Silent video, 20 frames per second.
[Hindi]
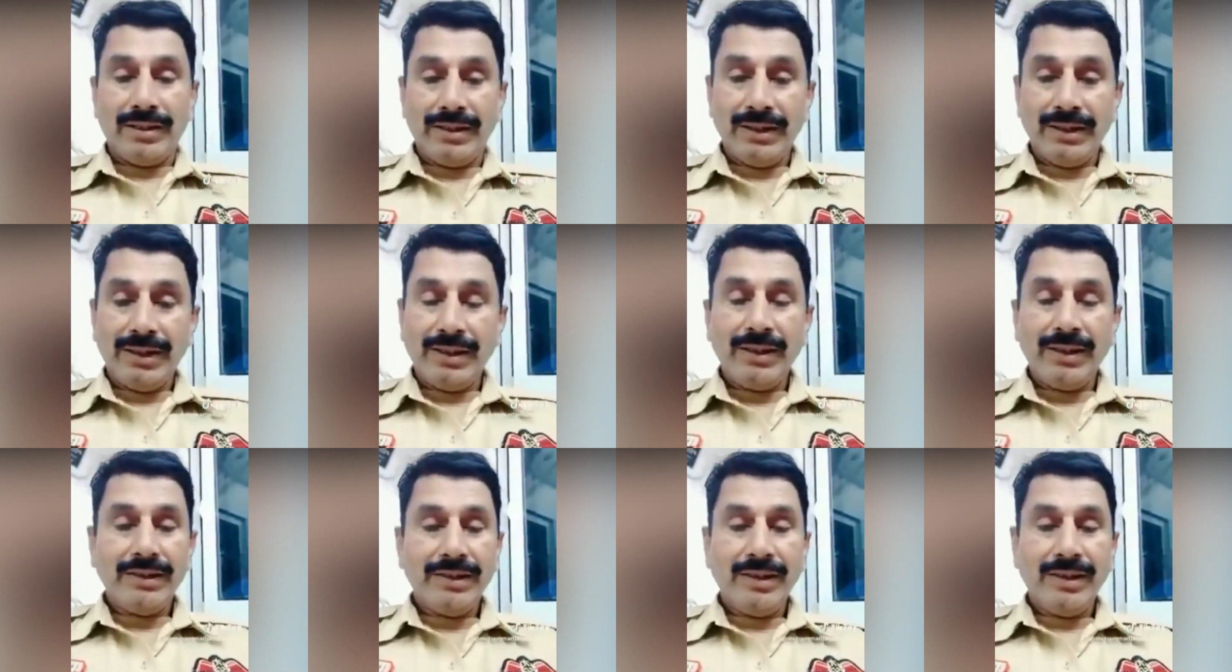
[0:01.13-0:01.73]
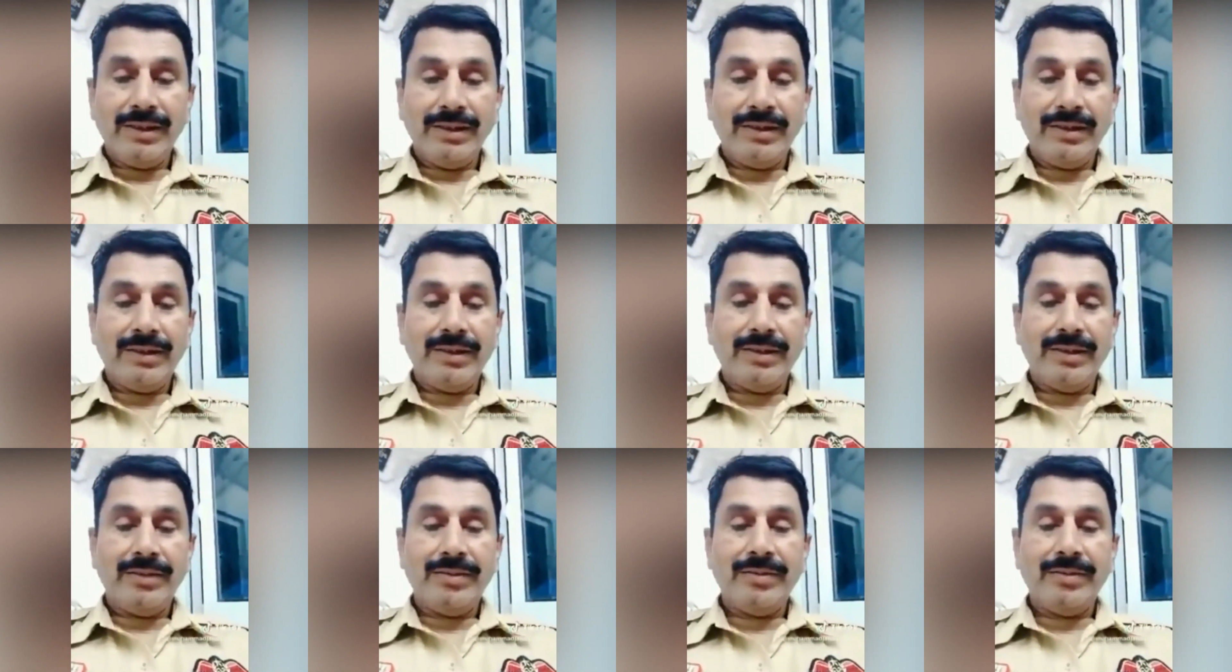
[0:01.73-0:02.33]
यार जेडे
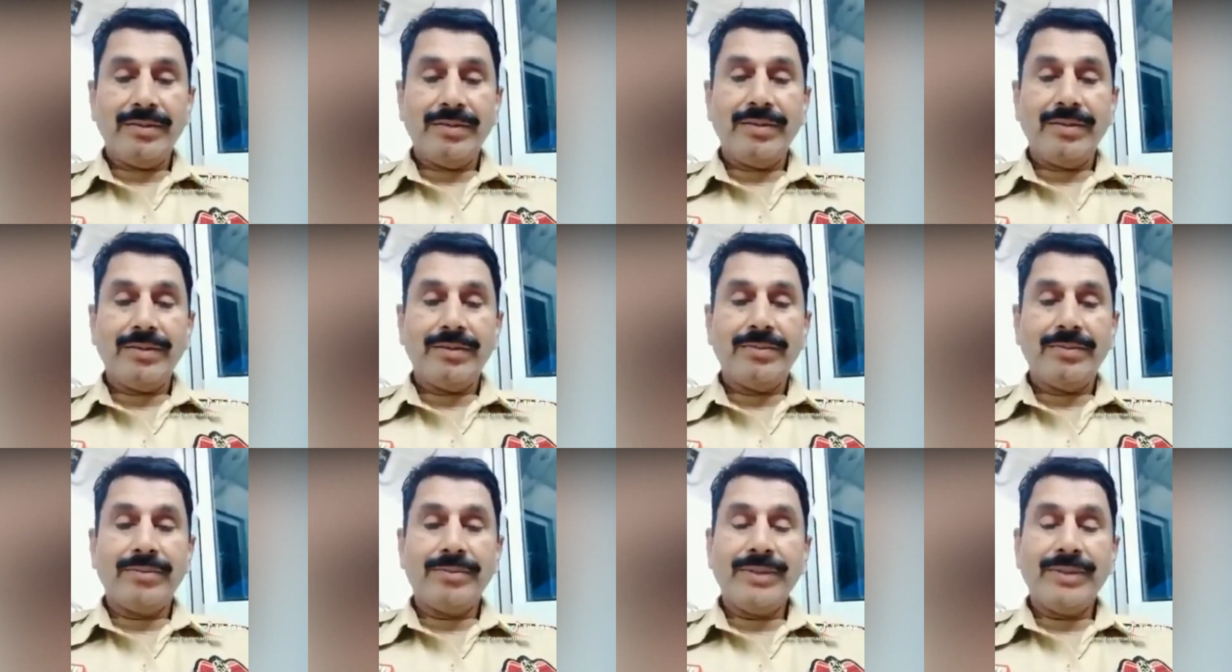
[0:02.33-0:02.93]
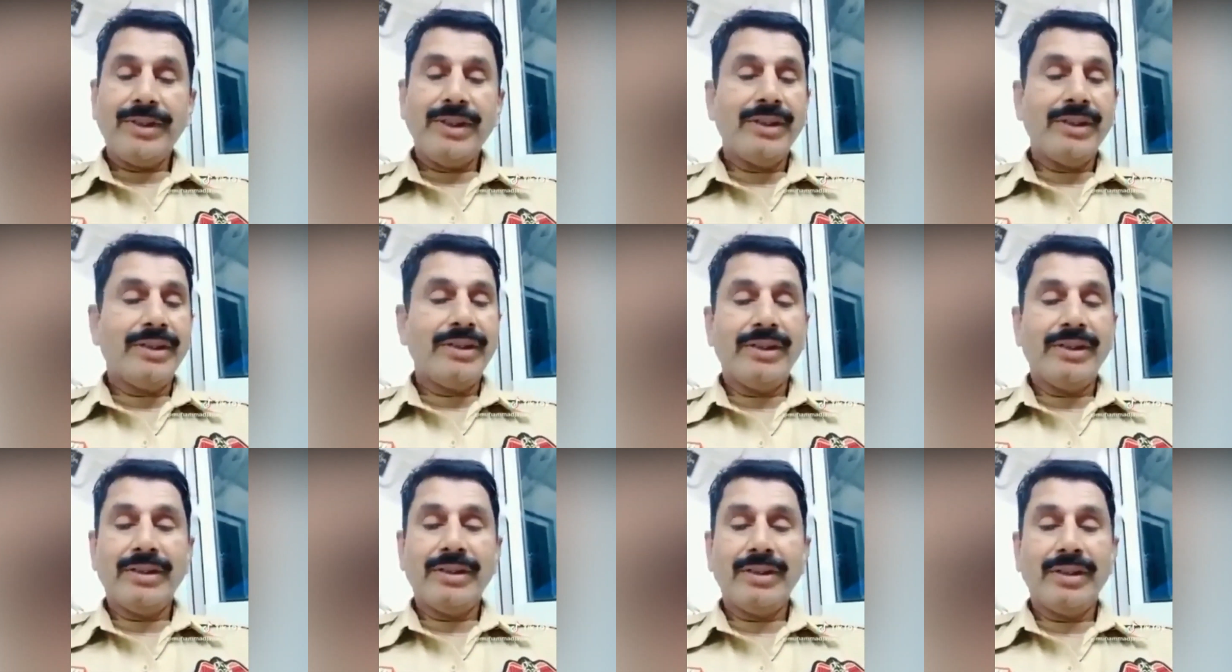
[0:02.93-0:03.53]
पिछले
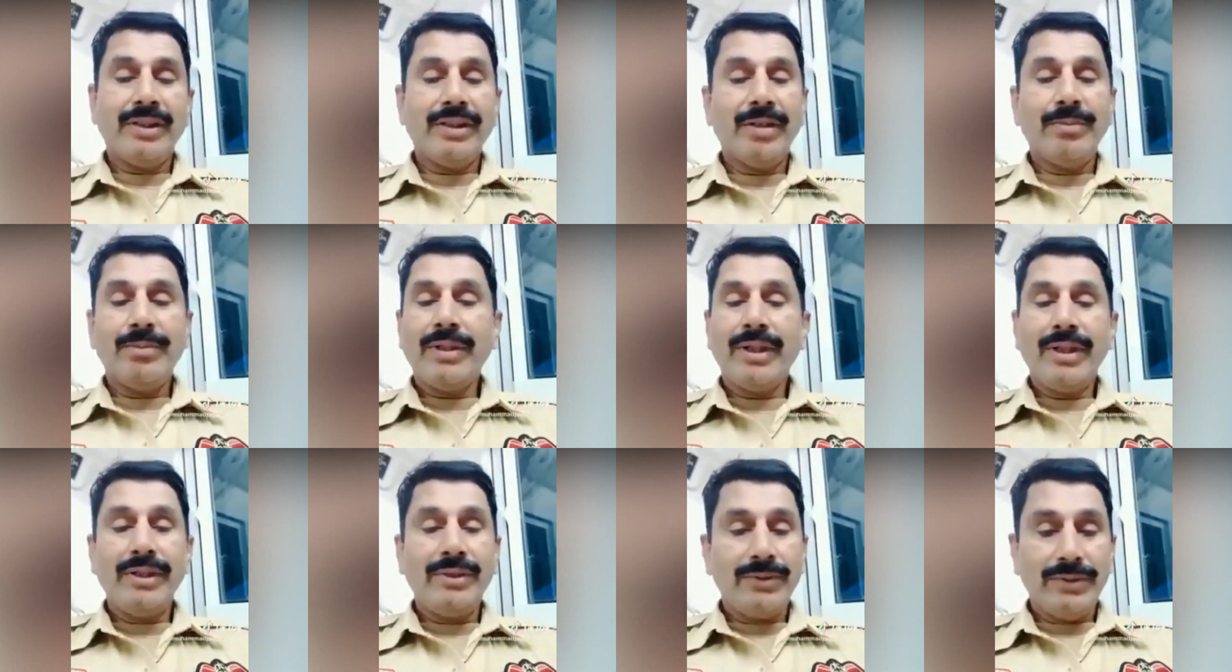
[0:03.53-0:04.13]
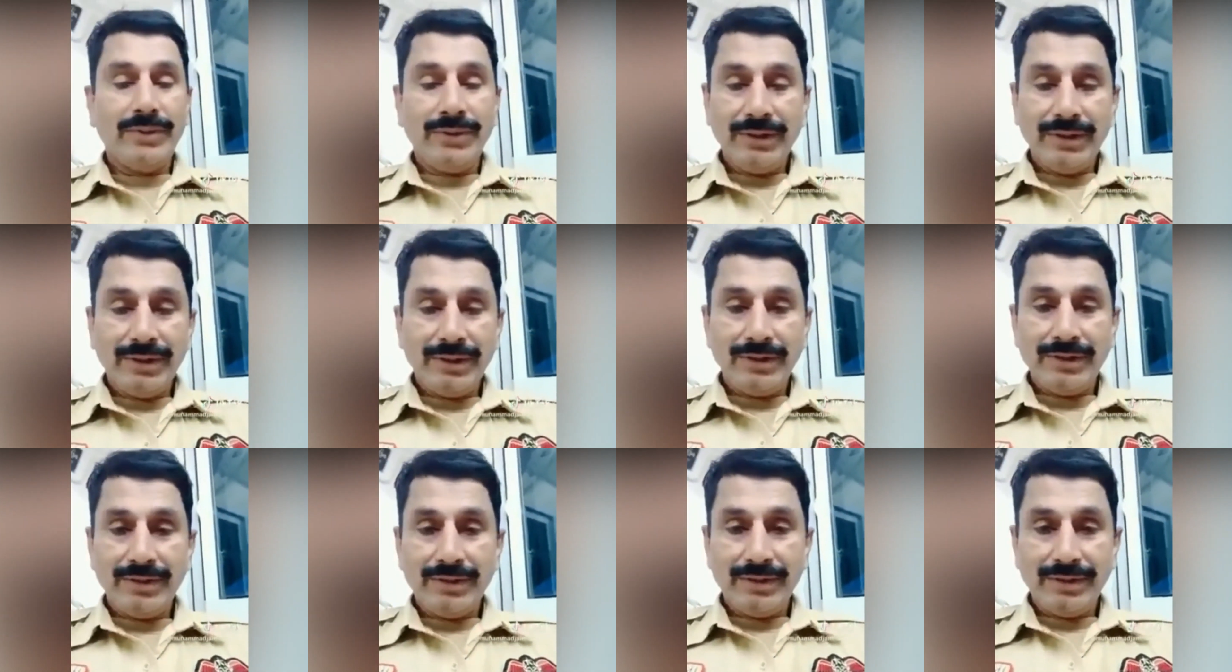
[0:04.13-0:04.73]
दिन हंगामा रही हुई
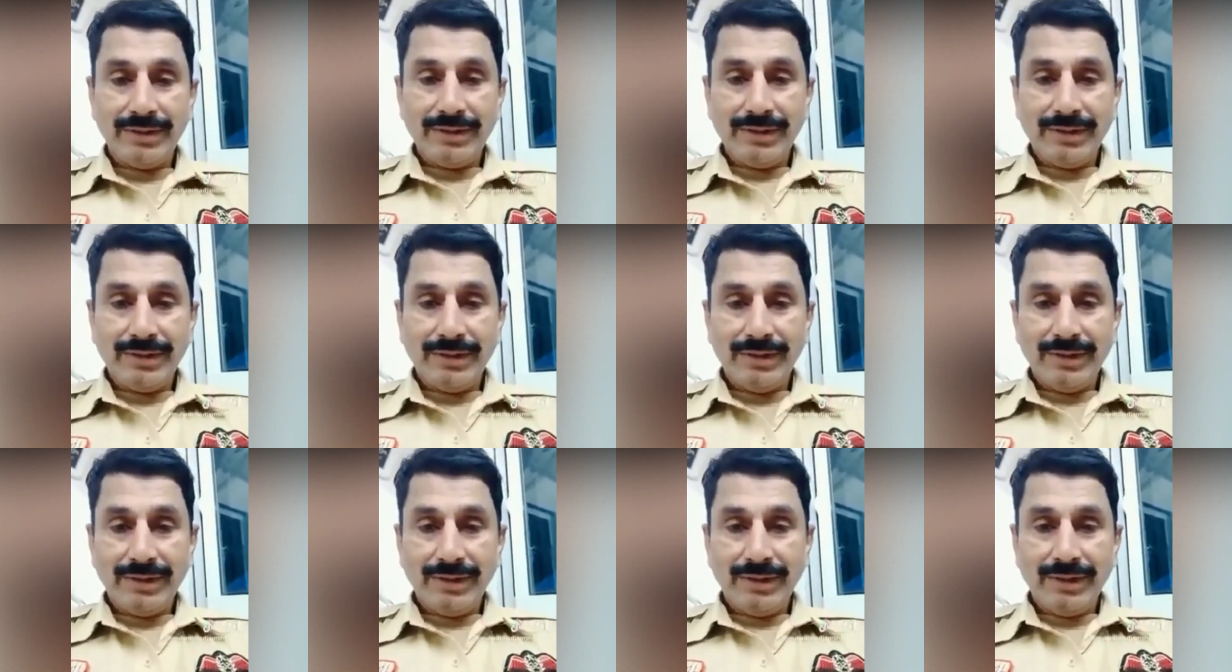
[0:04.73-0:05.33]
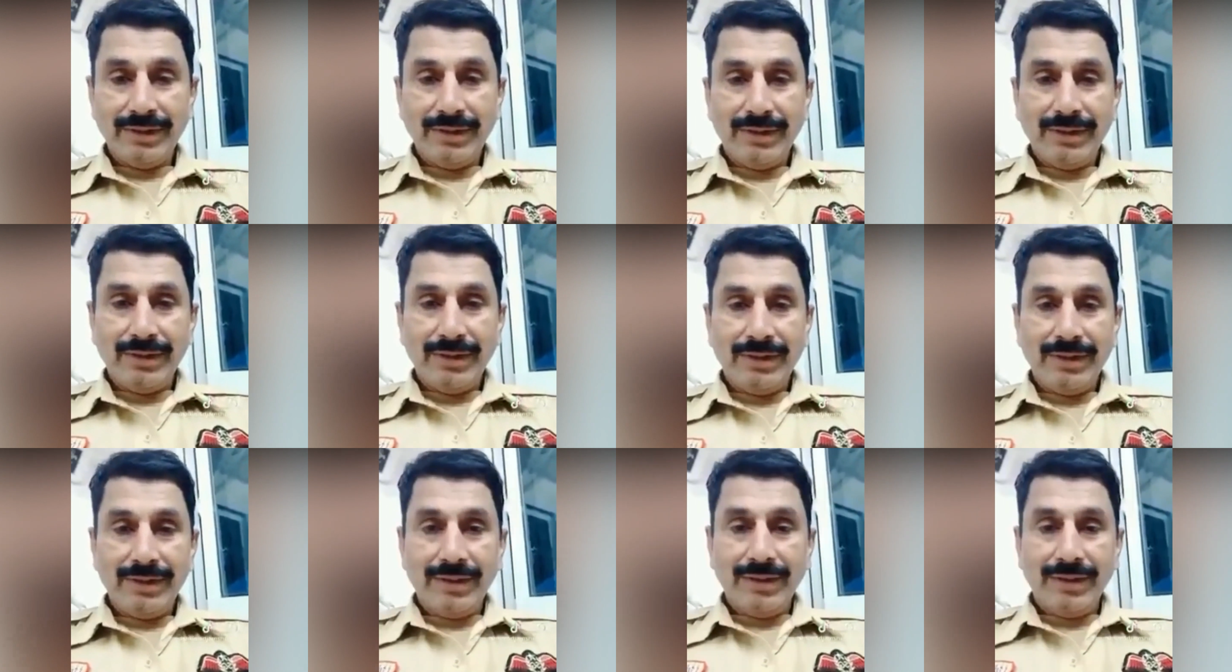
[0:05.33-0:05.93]

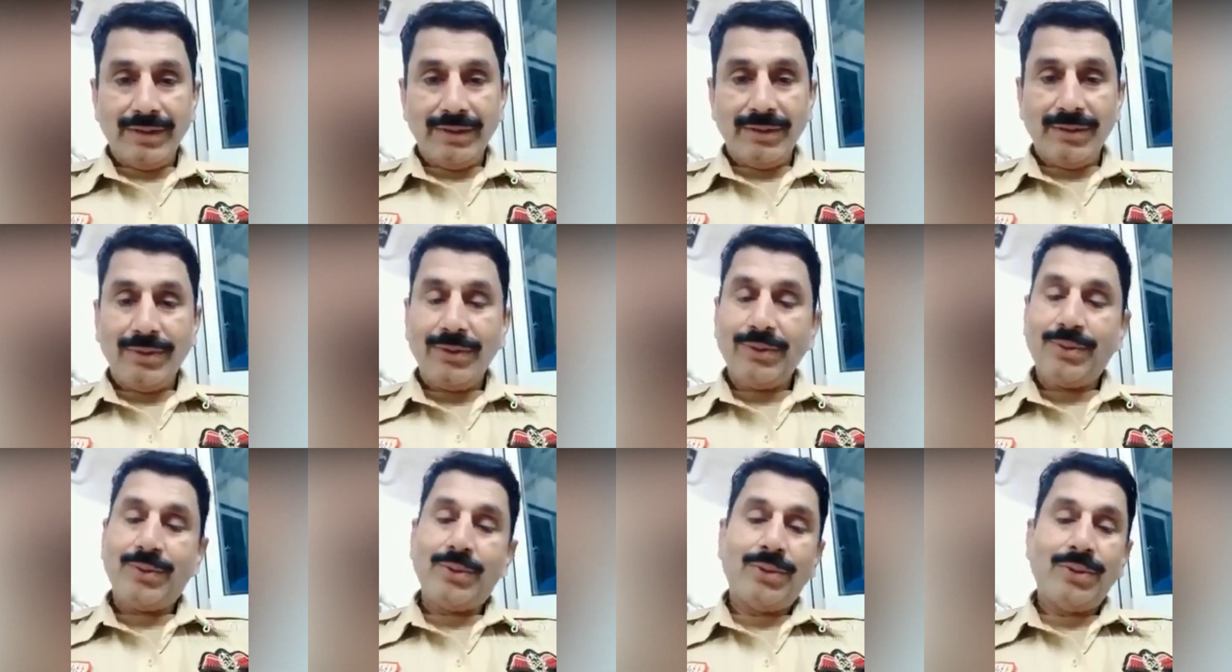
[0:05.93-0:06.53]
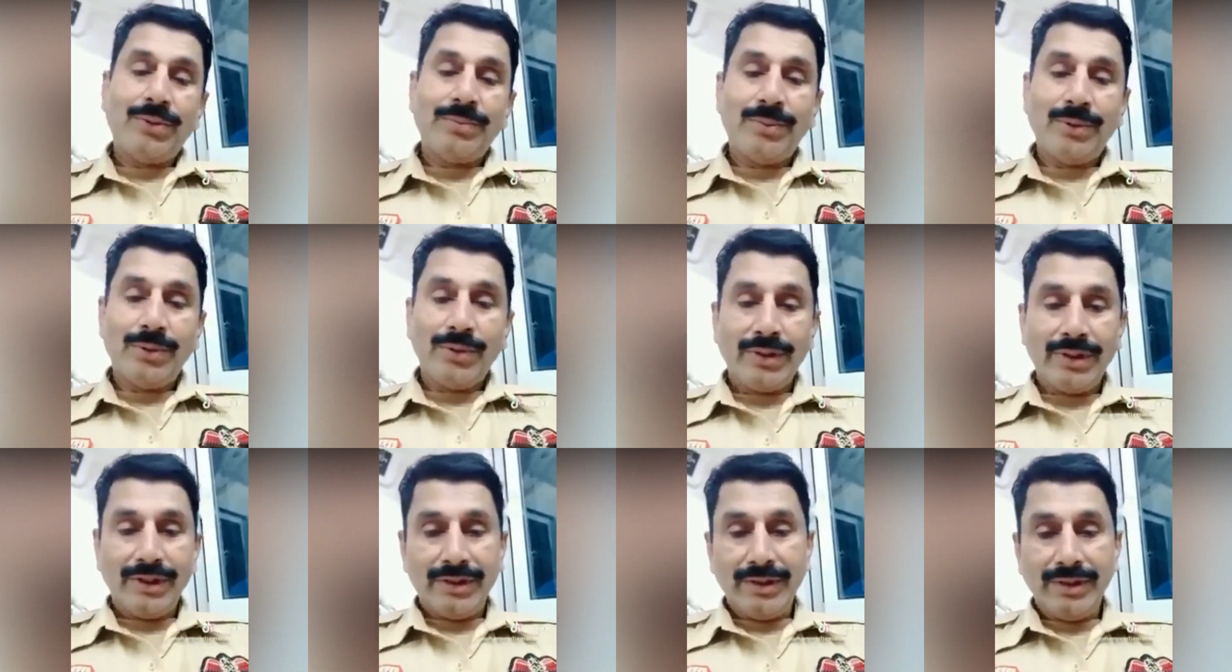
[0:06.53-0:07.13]
है तोड़ फोड़
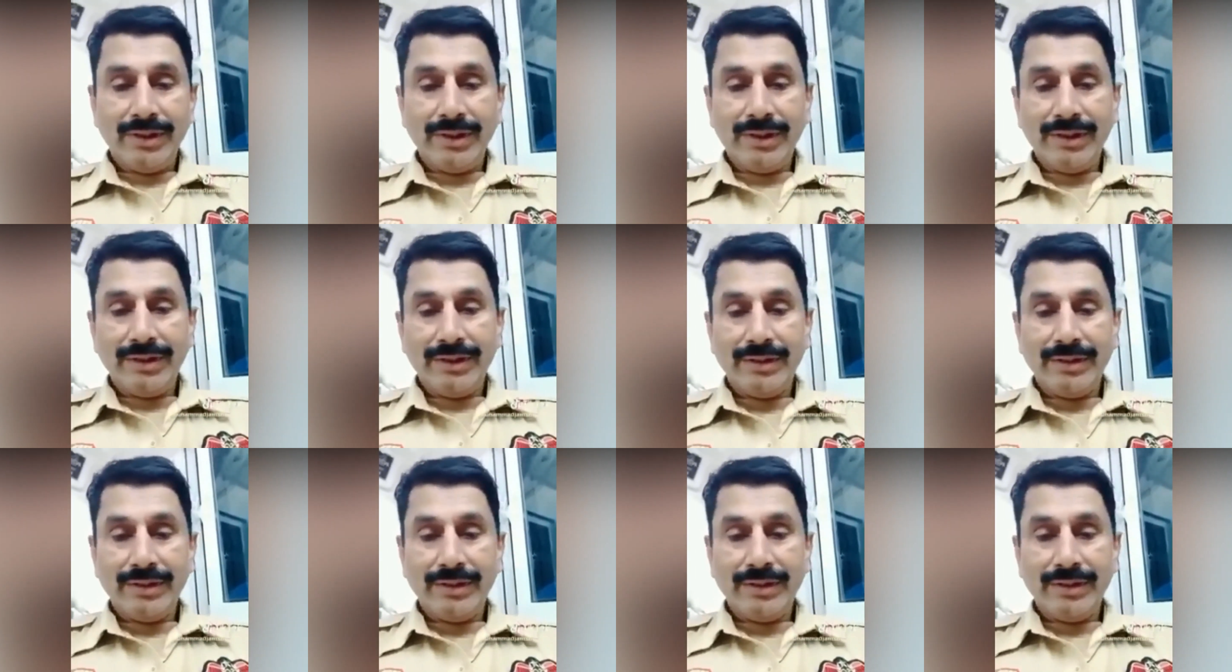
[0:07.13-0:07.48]
की गई